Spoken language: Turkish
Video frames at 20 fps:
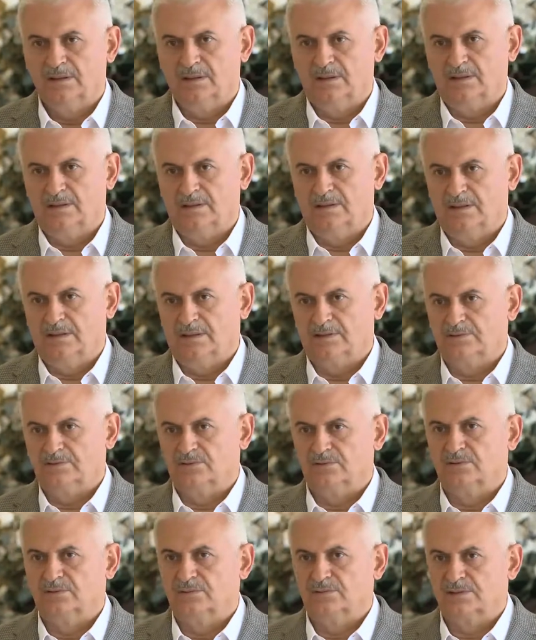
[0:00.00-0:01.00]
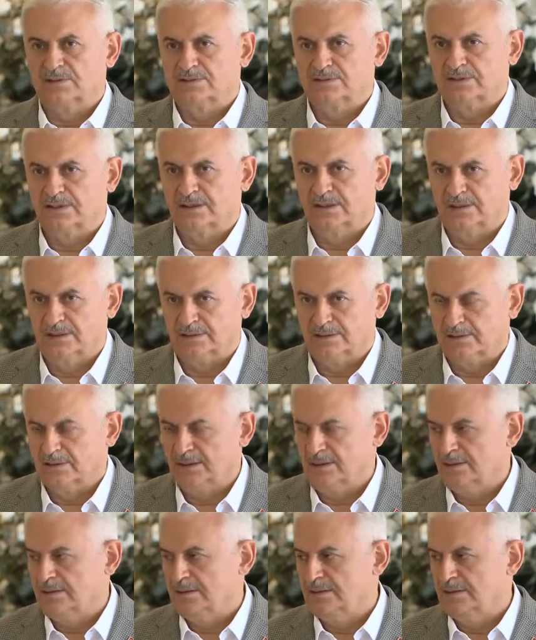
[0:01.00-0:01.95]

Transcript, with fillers: İhtiyaç duyulması halinde